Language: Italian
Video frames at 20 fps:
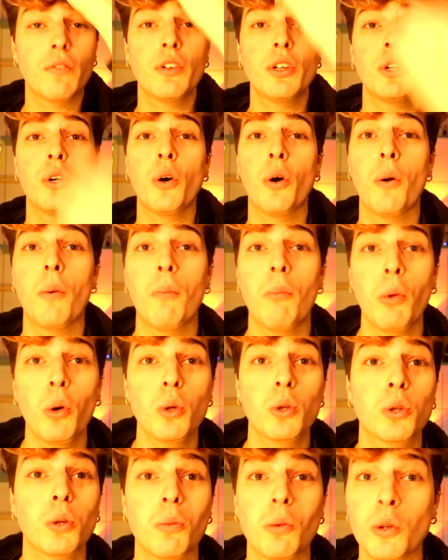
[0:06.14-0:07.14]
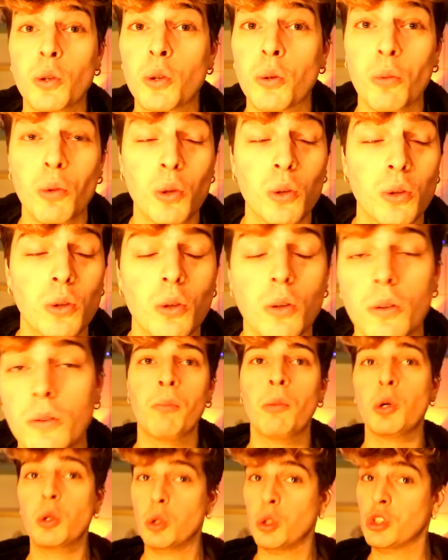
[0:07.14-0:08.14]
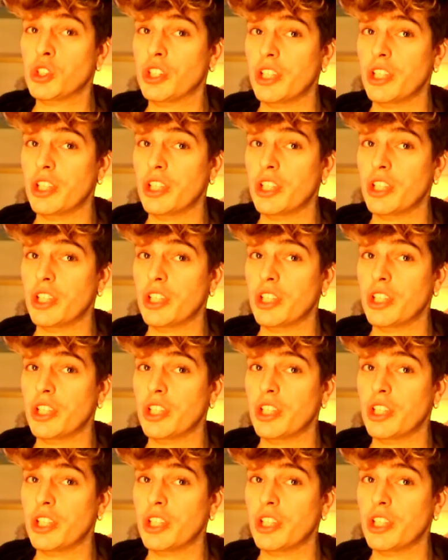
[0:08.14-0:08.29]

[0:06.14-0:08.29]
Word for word: è un video molto molto molto molto